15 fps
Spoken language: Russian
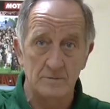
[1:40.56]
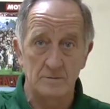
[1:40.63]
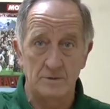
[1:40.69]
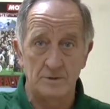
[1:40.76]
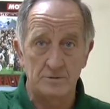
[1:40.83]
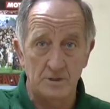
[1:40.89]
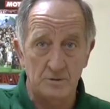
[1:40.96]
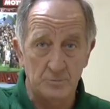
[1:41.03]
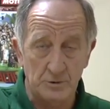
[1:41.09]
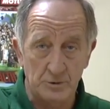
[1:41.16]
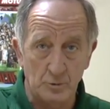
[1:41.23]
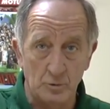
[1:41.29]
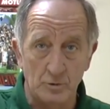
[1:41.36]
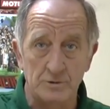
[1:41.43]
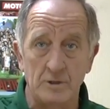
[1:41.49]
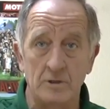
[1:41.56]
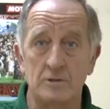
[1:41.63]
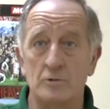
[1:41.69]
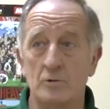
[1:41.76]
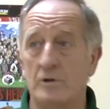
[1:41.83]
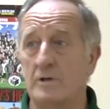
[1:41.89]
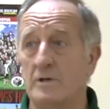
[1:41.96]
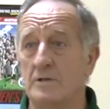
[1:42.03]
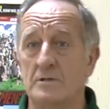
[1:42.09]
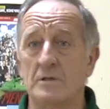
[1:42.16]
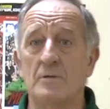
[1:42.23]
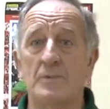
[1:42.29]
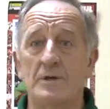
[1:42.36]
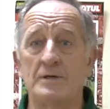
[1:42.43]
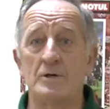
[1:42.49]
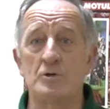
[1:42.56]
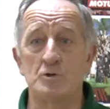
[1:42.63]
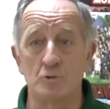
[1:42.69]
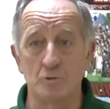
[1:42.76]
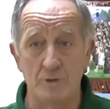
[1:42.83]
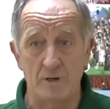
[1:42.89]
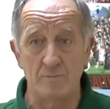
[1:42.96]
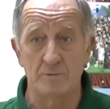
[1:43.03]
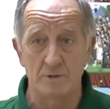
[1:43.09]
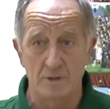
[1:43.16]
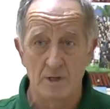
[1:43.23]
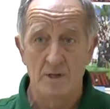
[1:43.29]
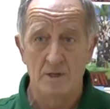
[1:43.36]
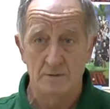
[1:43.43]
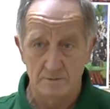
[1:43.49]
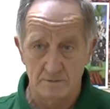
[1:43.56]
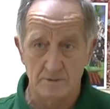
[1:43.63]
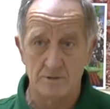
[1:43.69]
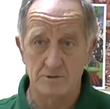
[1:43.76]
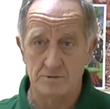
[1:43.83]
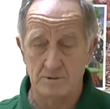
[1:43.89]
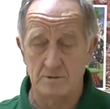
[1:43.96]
лететь по другой траектории. Это нападающий удар мы ну, значит,